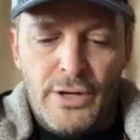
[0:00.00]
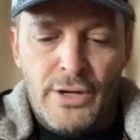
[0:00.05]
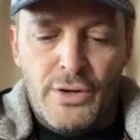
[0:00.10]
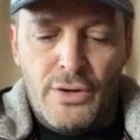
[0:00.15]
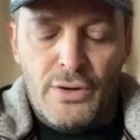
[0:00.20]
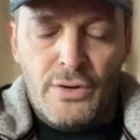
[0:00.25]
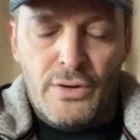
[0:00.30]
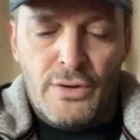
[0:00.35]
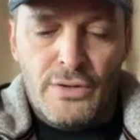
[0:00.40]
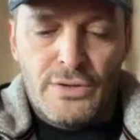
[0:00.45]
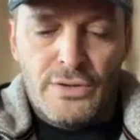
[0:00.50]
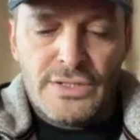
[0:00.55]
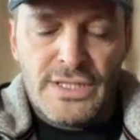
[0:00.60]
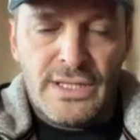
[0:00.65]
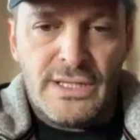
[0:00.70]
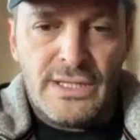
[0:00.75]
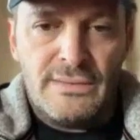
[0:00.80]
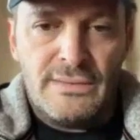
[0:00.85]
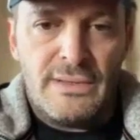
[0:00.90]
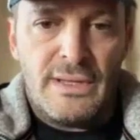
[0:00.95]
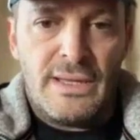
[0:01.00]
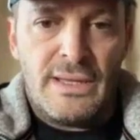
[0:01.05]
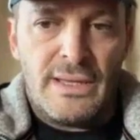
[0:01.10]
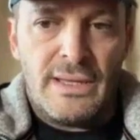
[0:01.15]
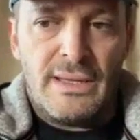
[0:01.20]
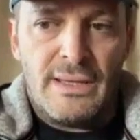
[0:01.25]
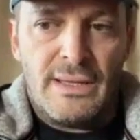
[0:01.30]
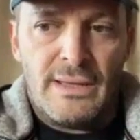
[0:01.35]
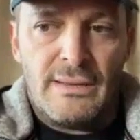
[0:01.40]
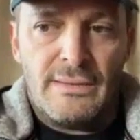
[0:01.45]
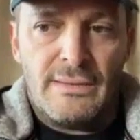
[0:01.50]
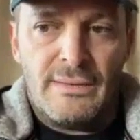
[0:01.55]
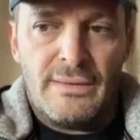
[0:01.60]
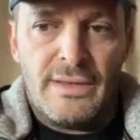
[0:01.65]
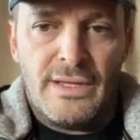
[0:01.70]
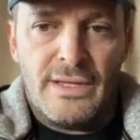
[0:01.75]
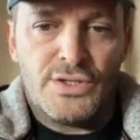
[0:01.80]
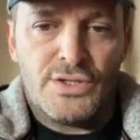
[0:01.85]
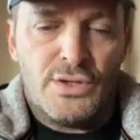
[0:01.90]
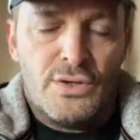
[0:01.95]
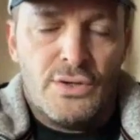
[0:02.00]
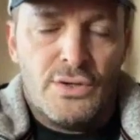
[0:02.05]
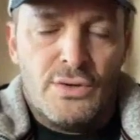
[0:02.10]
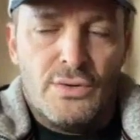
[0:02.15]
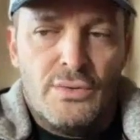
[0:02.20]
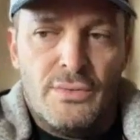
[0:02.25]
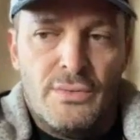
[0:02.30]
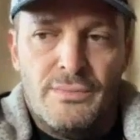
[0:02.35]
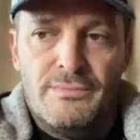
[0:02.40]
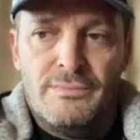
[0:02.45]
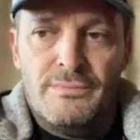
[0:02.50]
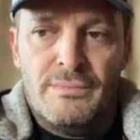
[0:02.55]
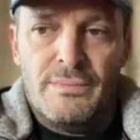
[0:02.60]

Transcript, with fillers: Pero sí, eh, de hecho,